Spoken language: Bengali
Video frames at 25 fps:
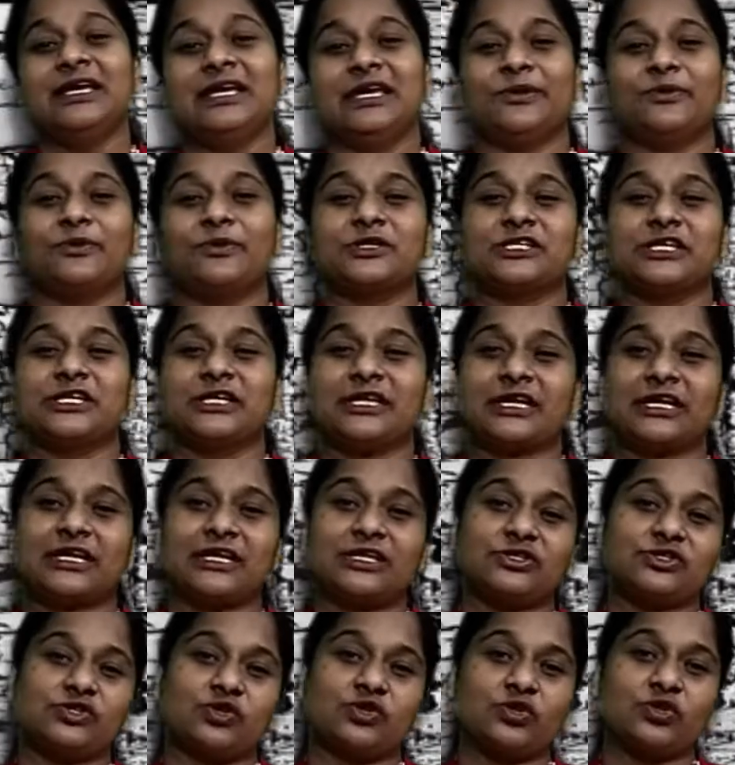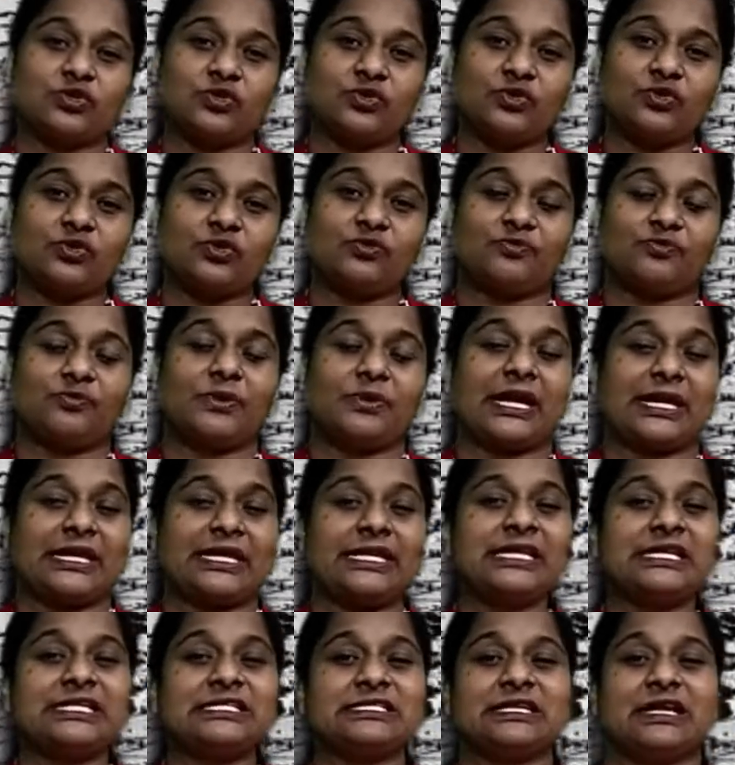এবং সেটাকে যত পারি
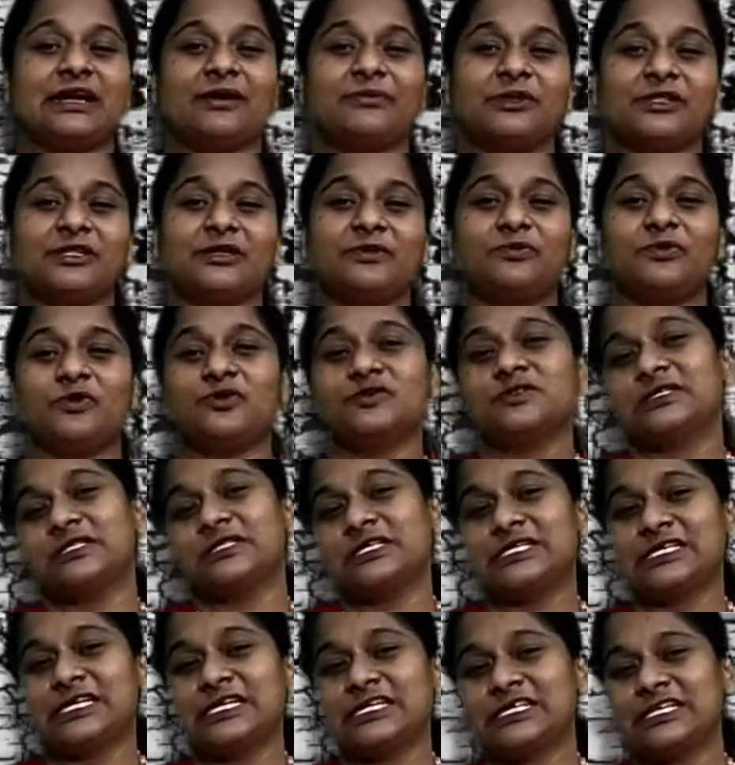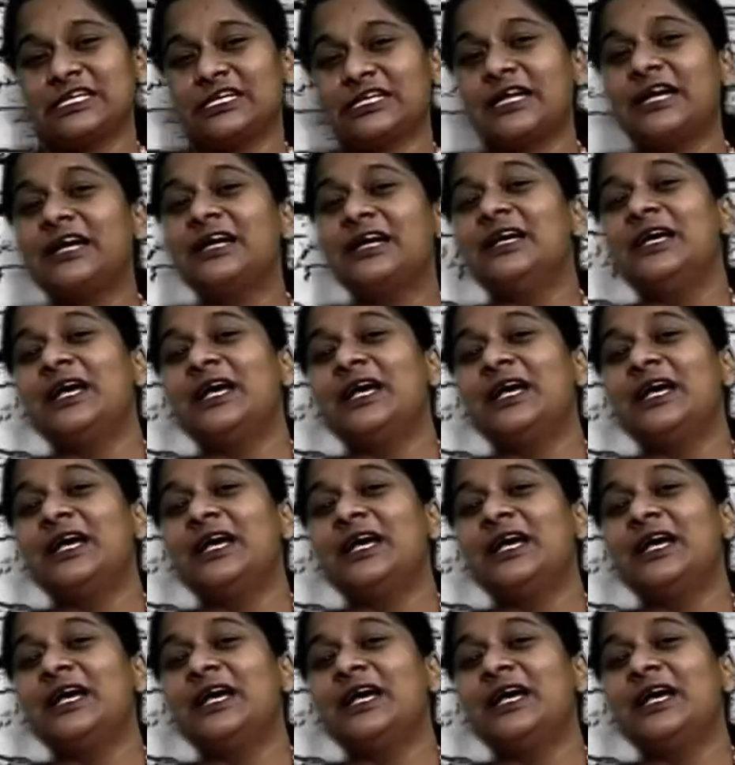যে আমাদের মস্তিষ্কে সেটা